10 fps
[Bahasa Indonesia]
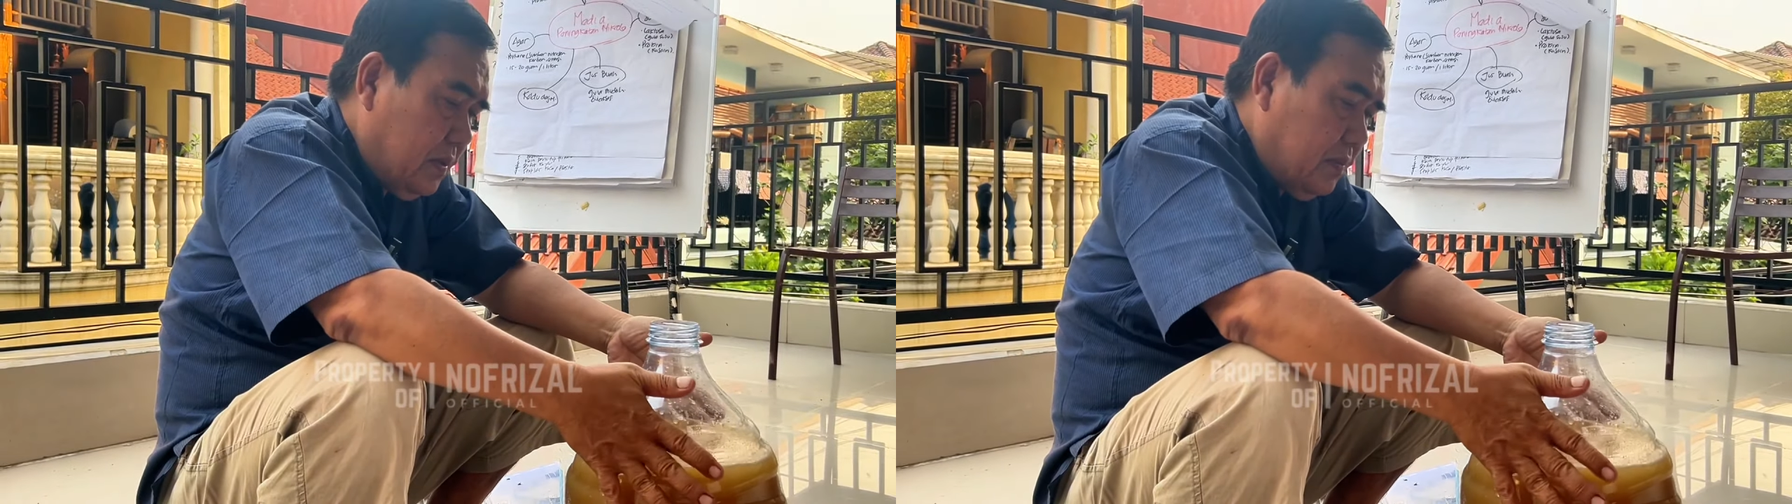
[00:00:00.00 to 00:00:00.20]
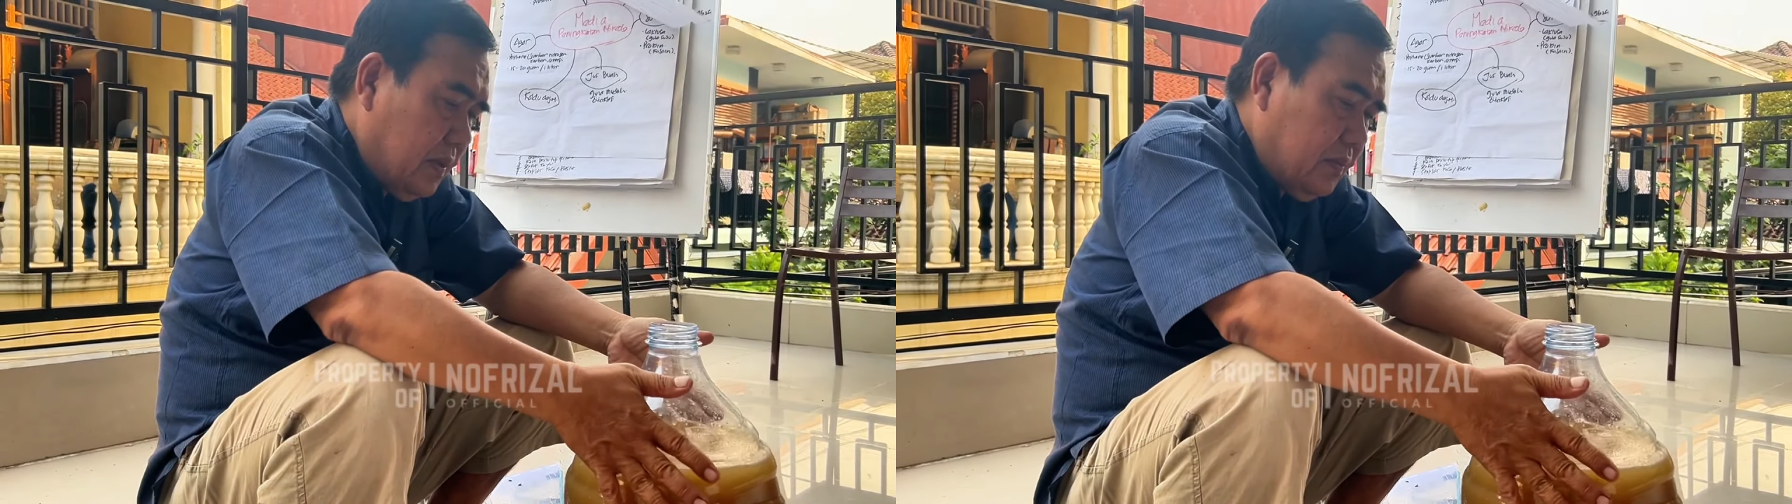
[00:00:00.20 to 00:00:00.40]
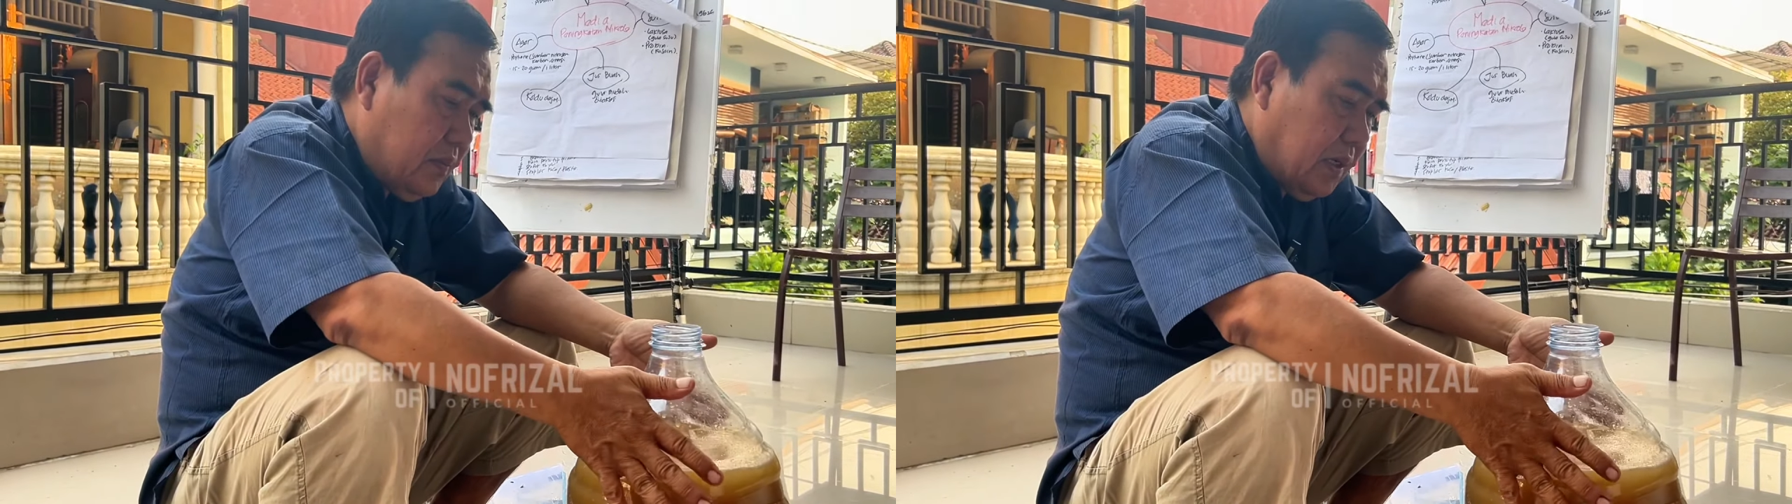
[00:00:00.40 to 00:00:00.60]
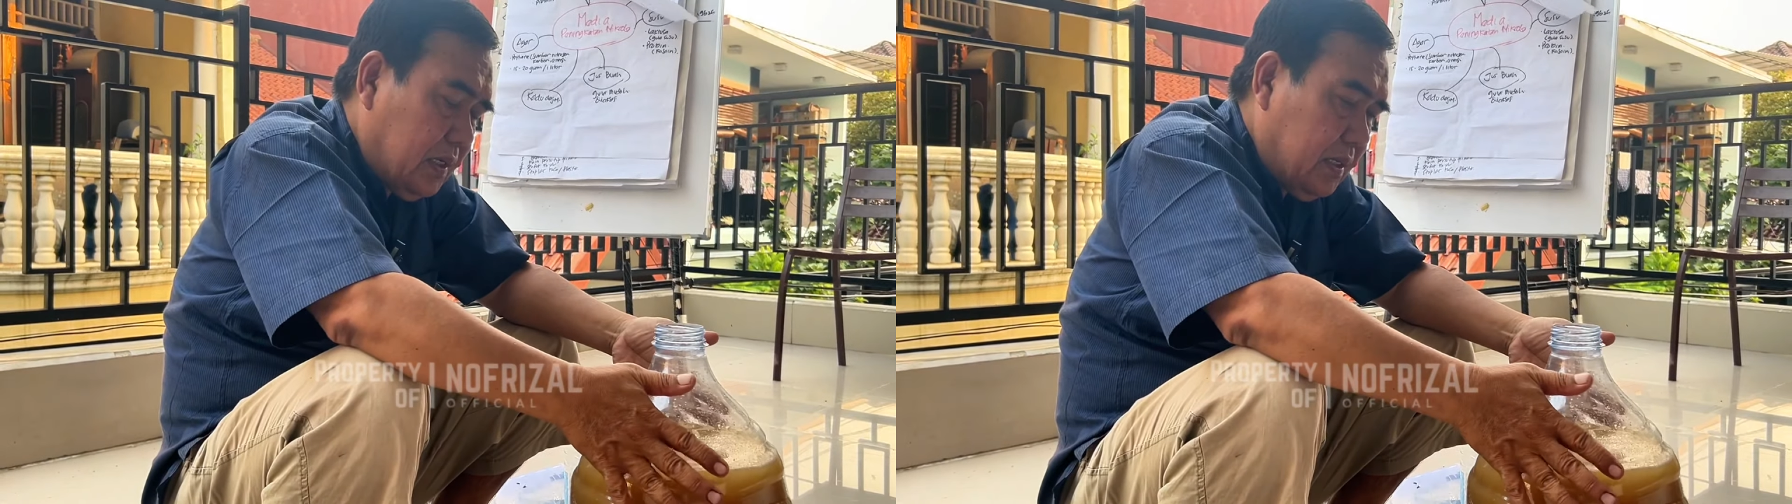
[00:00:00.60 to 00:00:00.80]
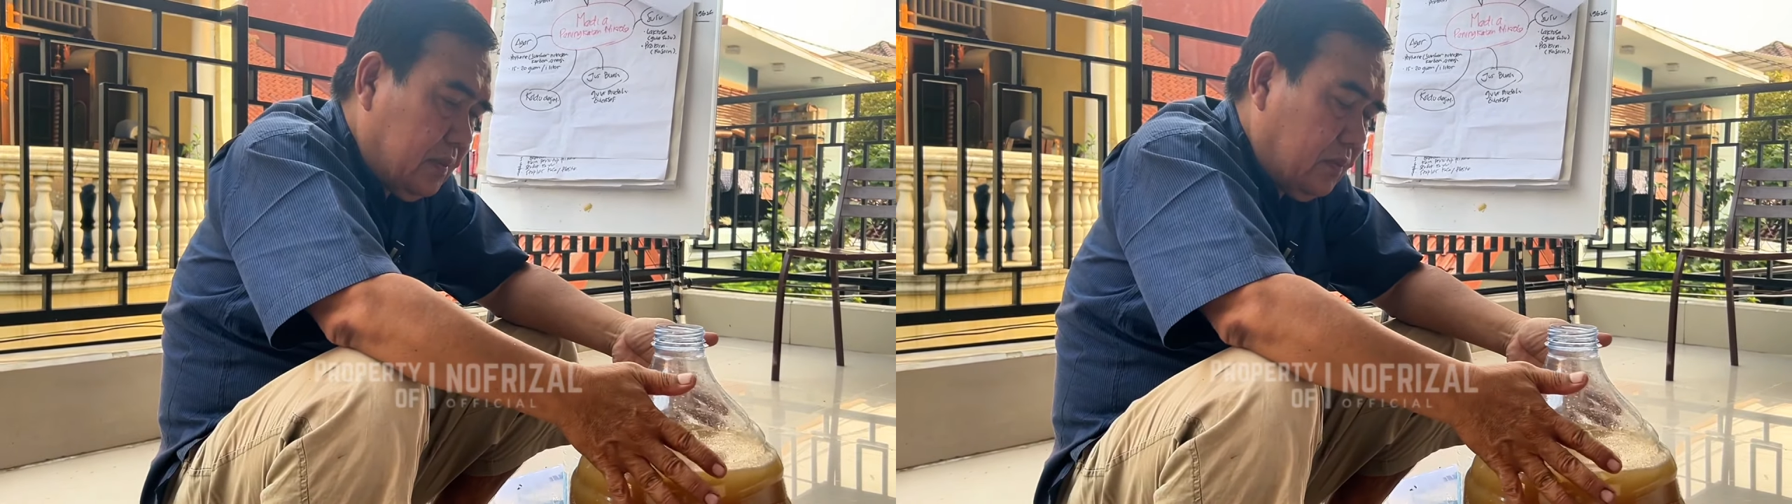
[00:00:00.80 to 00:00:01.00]

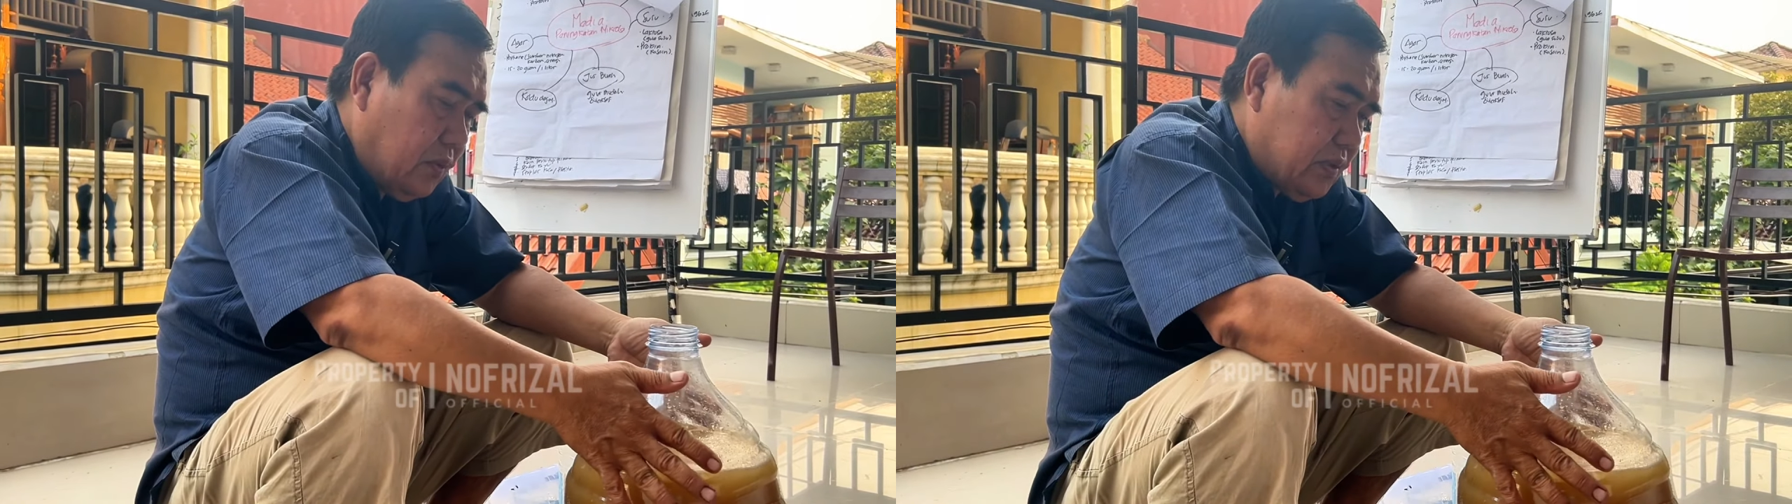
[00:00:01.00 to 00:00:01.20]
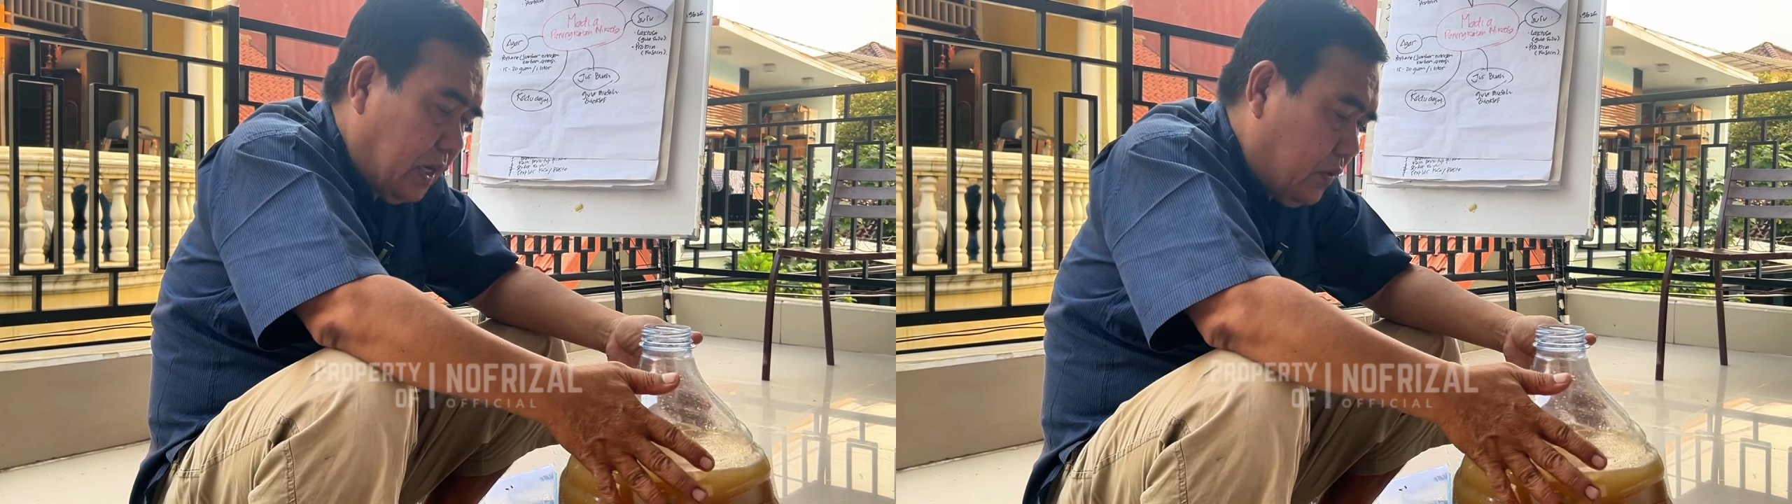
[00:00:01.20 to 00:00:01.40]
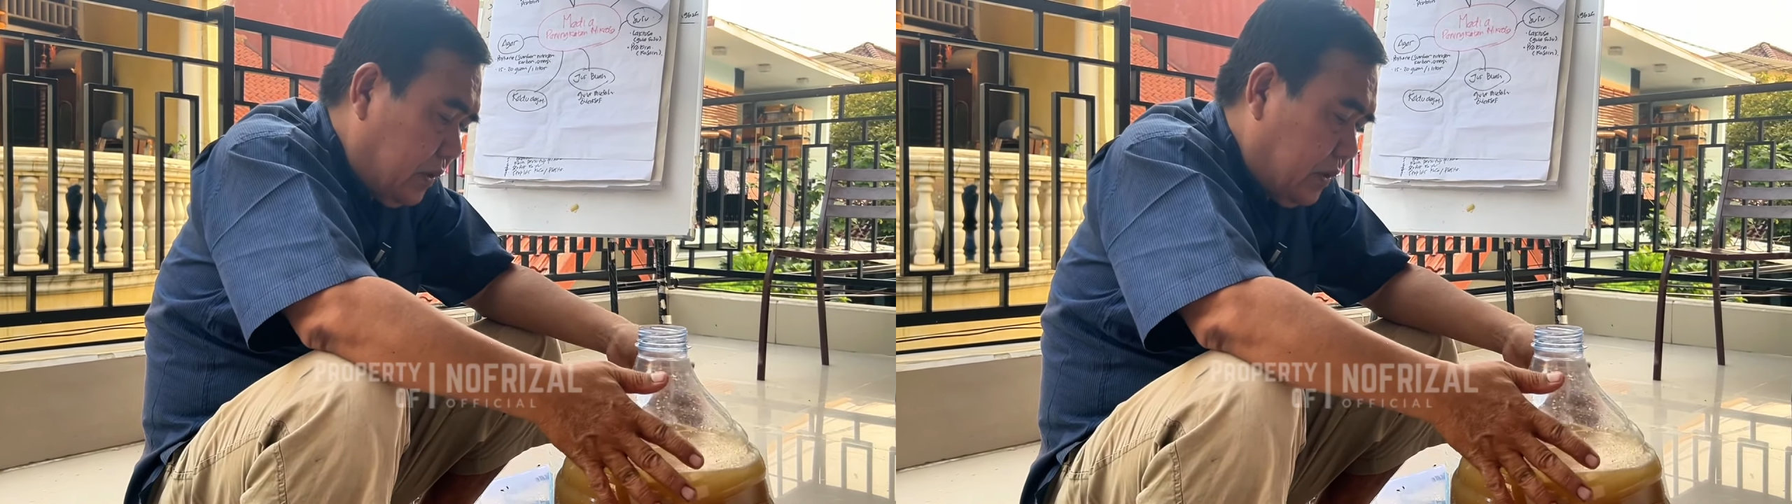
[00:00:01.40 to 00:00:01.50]
membuat mau sawo